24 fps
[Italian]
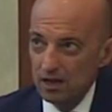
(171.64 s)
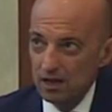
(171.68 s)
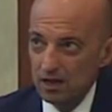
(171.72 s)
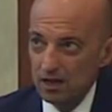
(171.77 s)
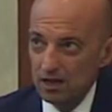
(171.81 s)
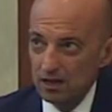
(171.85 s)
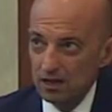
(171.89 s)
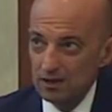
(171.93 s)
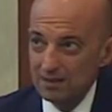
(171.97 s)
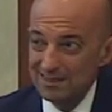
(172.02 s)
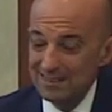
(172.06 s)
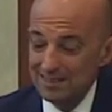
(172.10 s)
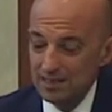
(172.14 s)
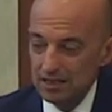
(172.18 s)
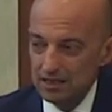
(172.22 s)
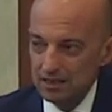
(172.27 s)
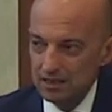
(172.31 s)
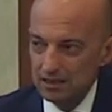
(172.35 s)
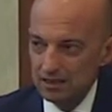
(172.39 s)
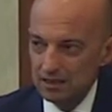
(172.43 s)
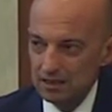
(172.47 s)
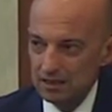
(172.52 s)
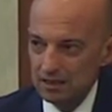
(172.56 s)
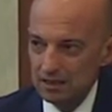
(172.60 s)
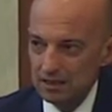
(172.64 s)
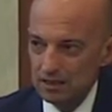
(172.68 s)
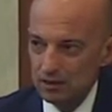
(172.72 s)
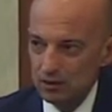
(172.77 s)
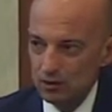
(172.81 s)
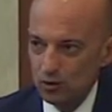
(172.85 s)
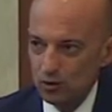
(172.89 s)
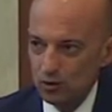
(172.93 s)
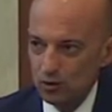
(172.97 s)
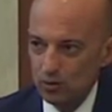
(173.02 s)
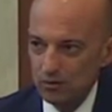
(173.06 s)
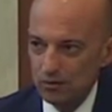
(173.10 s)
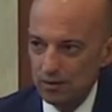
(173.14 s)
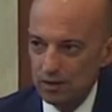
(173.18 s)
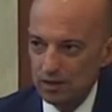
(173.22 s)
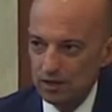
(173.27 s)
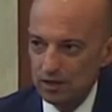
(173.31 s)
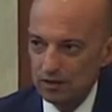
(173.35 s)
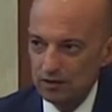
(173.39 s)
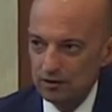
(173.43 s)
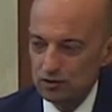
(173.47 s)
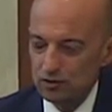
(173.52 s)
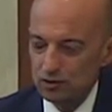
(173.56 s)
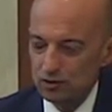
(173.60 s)
eh, se e
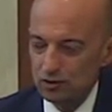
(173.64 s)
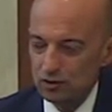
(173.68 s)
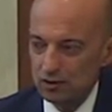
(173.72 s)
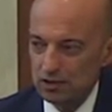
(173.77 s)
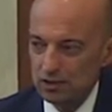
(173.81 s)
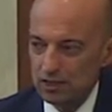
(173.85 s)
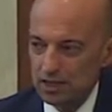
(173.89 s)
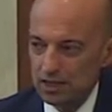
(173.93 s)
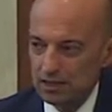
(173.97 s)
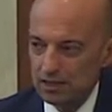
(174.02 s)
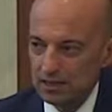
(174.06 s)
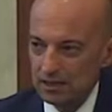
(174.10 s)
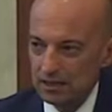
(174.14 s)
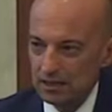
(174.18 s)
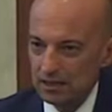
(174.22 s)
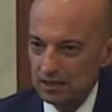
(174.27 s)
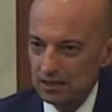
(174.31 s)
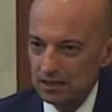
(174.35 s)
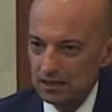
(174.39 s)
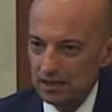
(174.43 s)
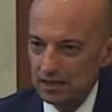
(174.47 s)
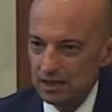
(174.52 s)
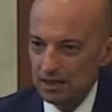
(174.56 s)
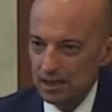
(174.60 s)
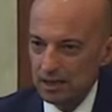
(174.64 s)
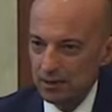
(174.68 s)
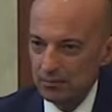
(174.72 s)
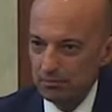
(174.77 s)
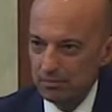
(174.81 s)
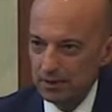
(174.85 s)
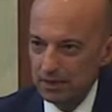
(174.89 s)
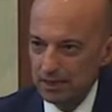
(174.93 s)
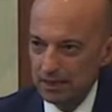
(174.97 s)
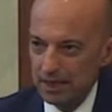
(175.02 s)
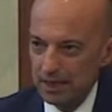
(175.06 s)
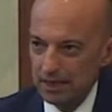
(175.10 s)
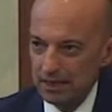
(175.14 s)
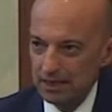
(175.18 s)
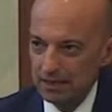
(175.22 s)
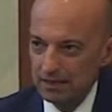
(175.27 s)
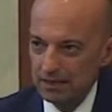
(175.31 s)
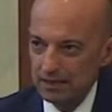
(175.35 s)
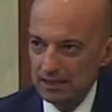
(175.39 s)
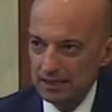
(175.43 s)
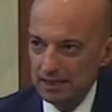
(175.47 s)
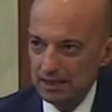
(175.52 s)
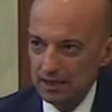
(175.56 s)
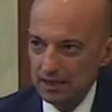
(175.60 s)
come sono state eh,
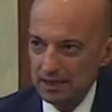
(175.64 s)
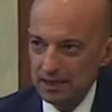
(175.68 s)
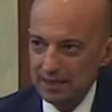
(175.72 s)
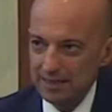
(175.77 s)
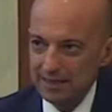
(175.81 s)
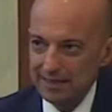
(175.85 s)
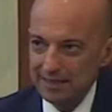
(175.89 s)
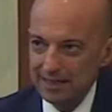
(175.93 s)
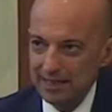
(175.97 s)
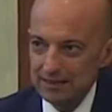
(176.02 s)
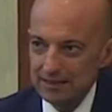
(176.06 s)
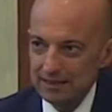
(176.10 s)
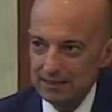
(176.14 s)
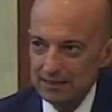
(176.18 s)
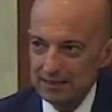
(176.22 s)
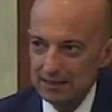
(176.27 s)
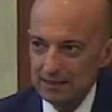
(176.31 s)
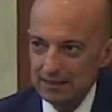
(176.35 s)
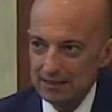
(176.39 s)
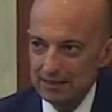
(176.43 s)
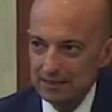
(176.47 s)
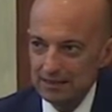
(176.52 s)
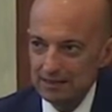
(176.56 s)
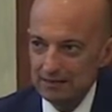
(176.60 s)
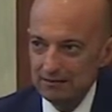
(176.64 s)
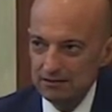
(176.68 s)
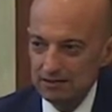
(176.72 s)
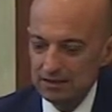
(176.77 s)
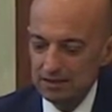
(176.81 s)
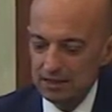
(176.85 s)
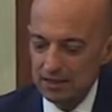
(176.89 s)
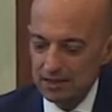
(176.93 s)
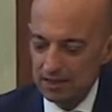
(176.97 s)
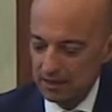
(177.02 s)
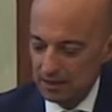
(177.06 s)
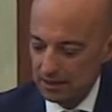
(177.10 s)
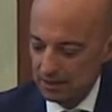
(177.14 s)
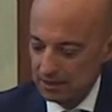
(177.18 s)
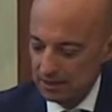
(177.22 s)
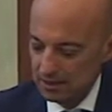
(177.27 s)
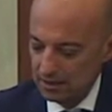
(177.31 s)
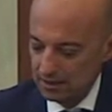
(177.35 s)
applicate e i dati di attività